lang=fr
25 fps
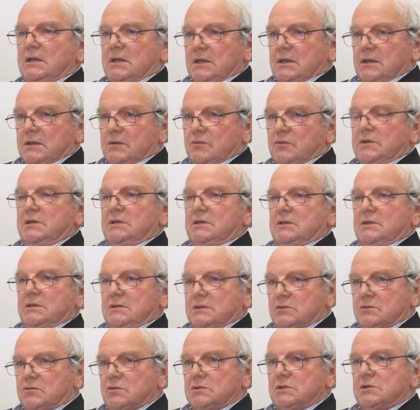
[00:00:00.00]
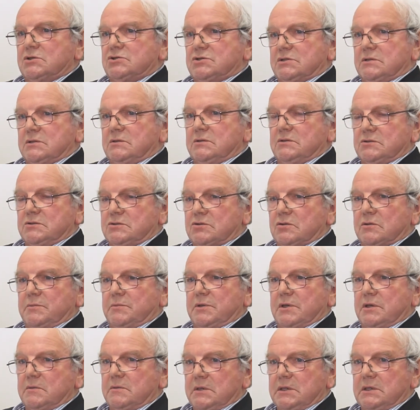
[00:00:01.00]
oui, à toi de l'acheter, j'aurais
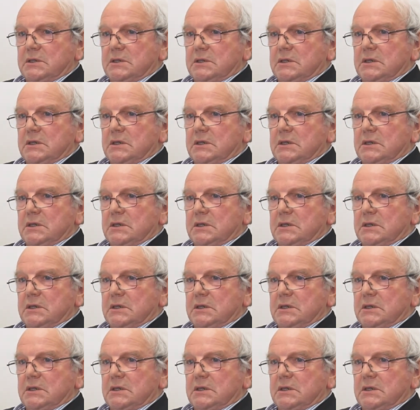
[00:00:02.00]
bien aimé,